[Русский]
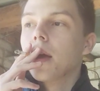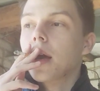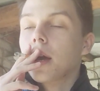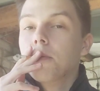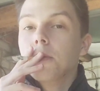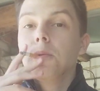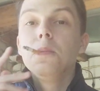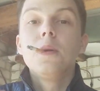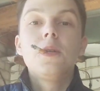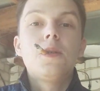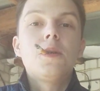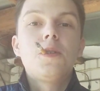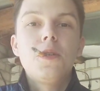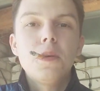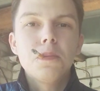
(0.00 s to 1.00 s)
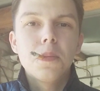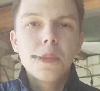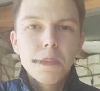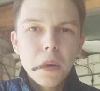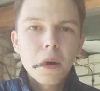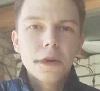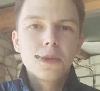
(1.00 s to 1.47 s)
Как вы думаете, чем
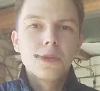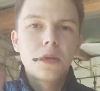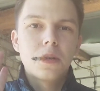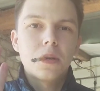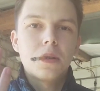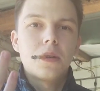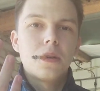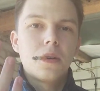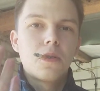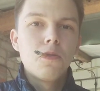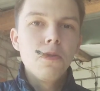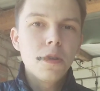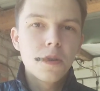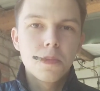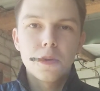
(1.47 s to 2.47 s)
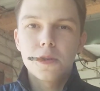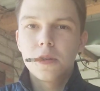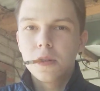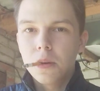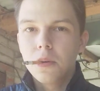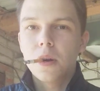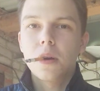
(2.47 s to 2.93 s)
пахнут э, руки
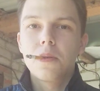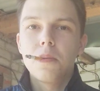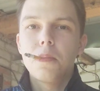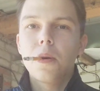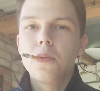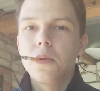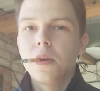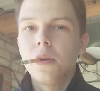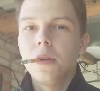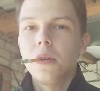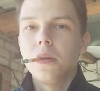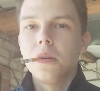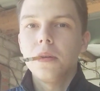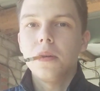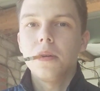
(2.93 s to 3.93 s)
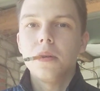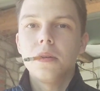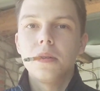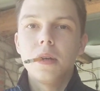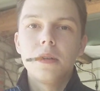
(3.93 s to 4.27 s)
после того, как вы покурили э,